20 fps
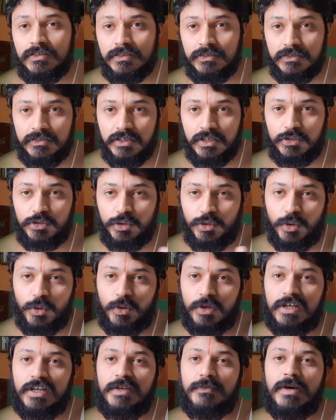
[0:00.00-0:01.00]
ये जो
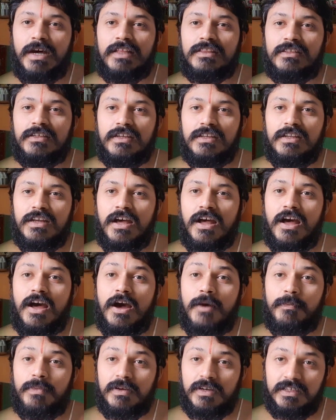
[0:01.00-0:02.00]
दोगली बातें हैं ना
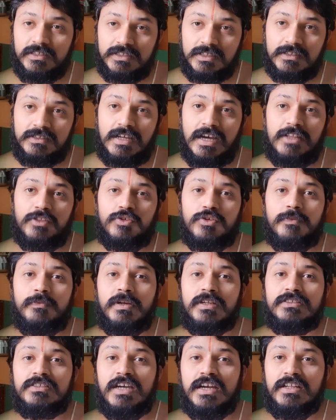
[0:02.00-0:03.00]
अपने सिद्धांत को
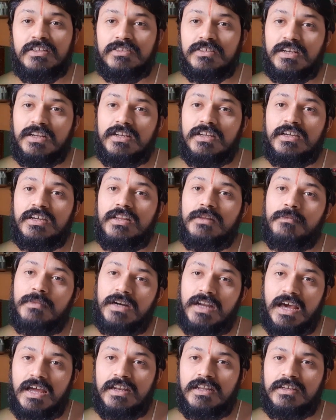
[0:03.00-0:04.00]
प्रचारित करने के लिए
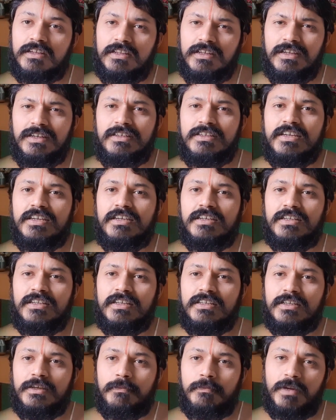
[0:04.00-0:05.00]
बढ़ाने के लिए ठीक
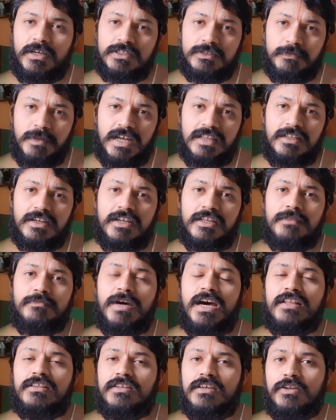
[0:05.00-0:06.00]
नहीं है पक्षपात रहित
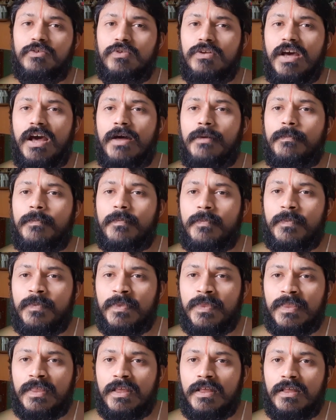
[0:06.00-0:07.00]
बात करो ना आप
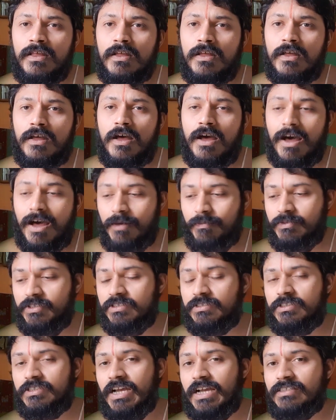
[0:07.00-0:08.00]
आप
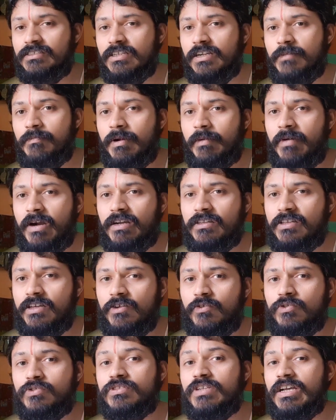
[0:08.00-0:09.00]
जिस शास्त्र का प्रमाण दे
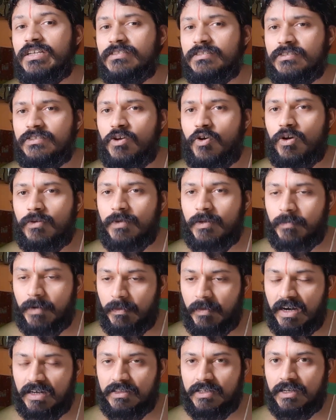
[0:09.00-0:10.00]
रहे हो उस शास्त्र से और भी
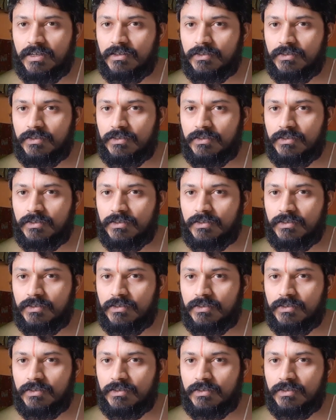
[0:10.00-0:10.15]
प्रमाण दे